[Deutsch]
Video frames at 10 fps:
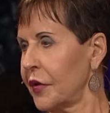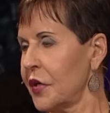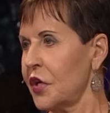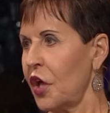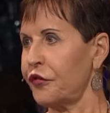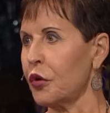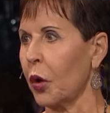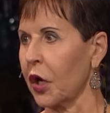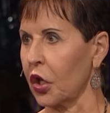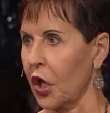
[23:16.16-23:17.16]
Wenn ihr
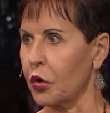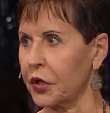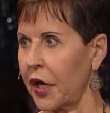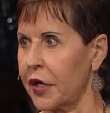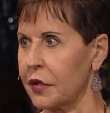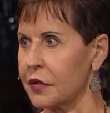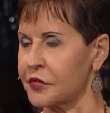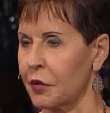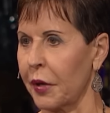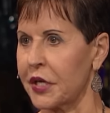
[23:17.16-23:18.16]
euch ein Bild von
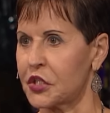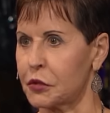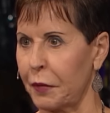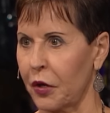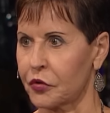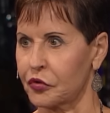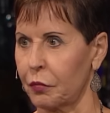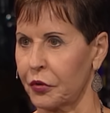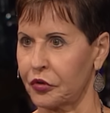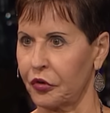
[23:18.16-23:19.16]
der geistlichen
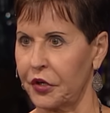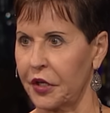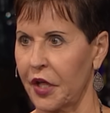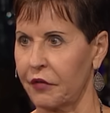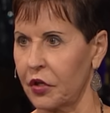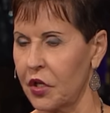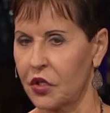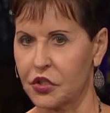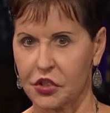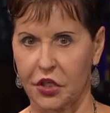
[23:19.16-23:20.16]
Reife eines anderen
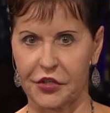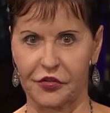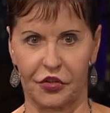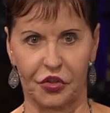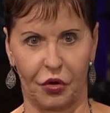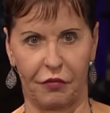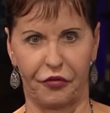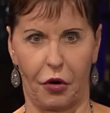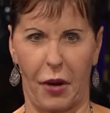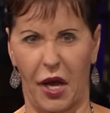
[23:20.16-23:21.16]
machen wollt, hört ihm
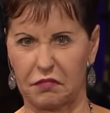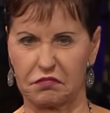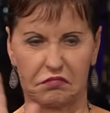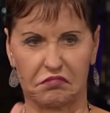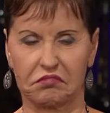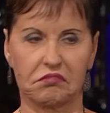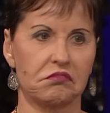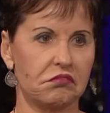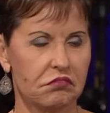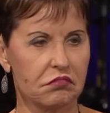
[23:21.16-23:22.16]
mal ein bisschen
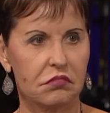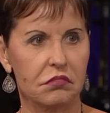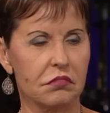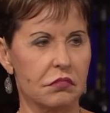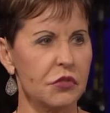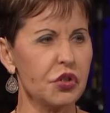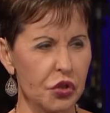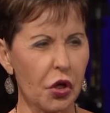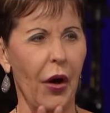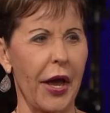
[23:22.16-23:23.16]
länger zu,
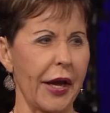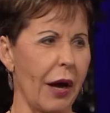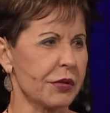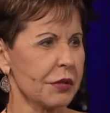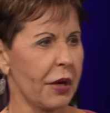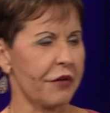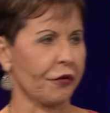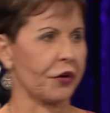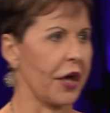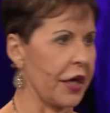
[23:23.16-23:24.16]
verbringt einen Tag
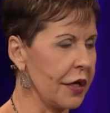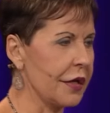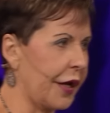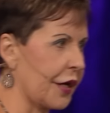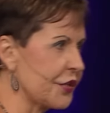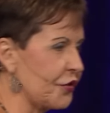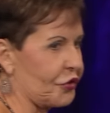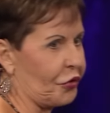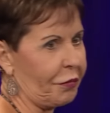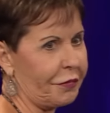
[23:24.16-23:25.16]
mit ihm und achtet
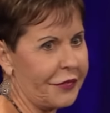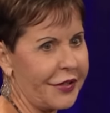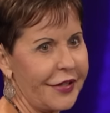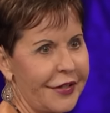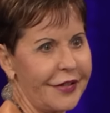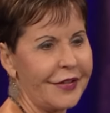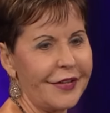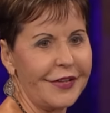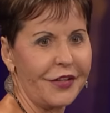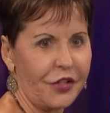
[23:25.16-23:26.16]
darauf, was er sagt.
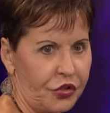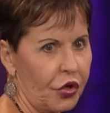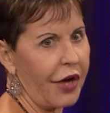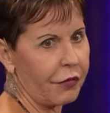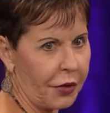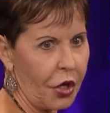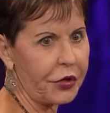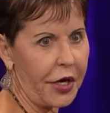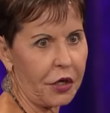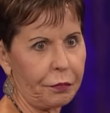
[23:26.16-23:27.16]
Das
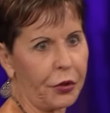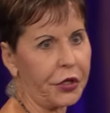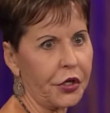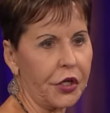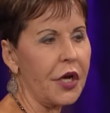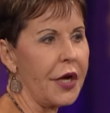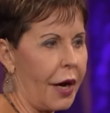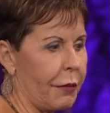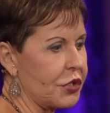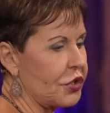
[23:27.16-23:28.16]
vermittelt uns ein ziemlich
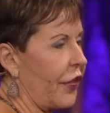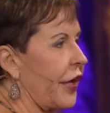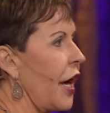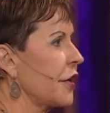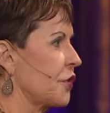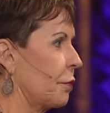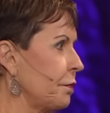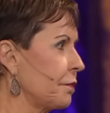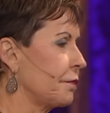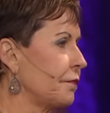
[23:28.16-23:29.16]
gutes Bild.
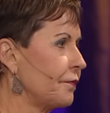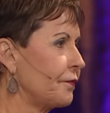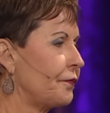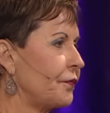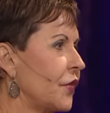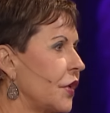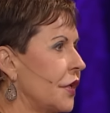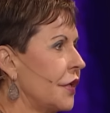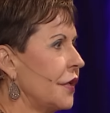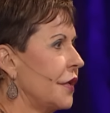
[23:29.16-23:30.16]
Wie viel tratscht die
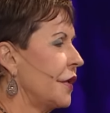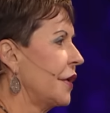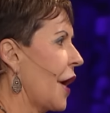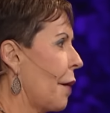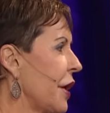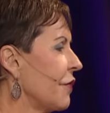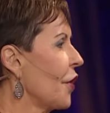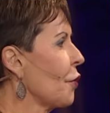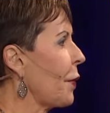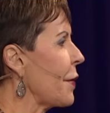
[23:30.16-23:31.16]
Person? Wie
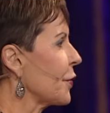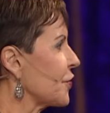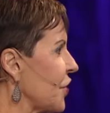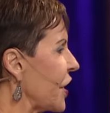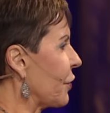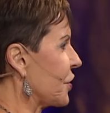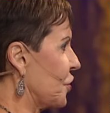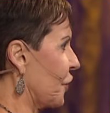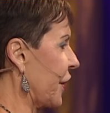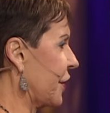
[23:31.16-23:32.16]
viele Geheimnisse
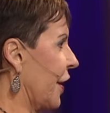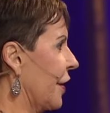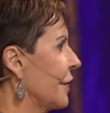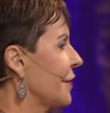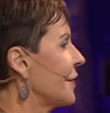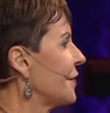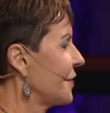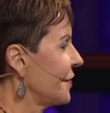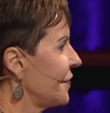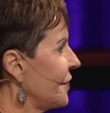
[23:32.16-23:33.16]
anderer plaudert
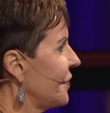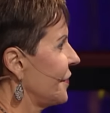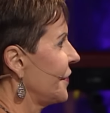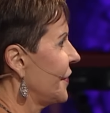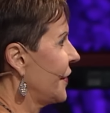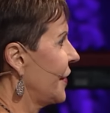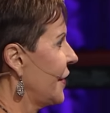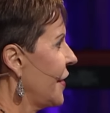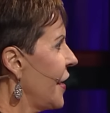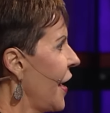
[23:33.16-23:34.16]
sie aus?
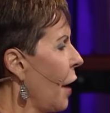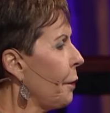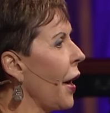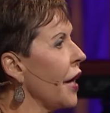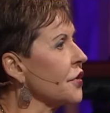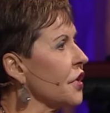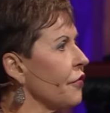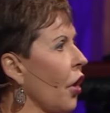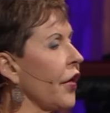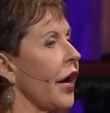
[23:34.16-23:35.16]

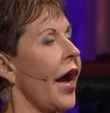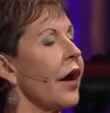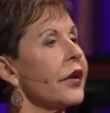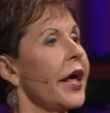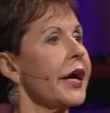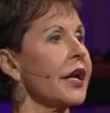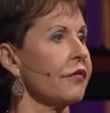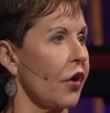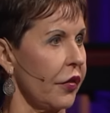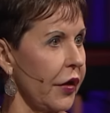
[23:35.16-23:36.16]
Wie
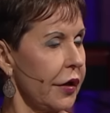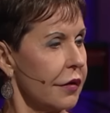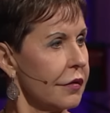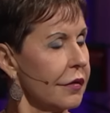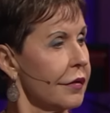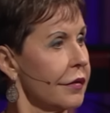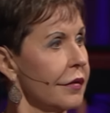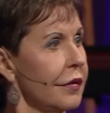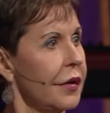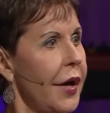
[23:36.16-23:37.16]
zuversichtlich ist sie? Wie
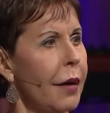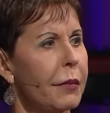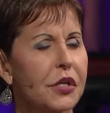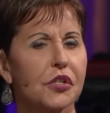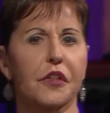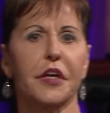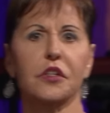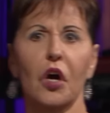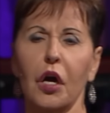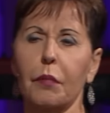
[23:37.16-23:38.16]
negativ ist sie?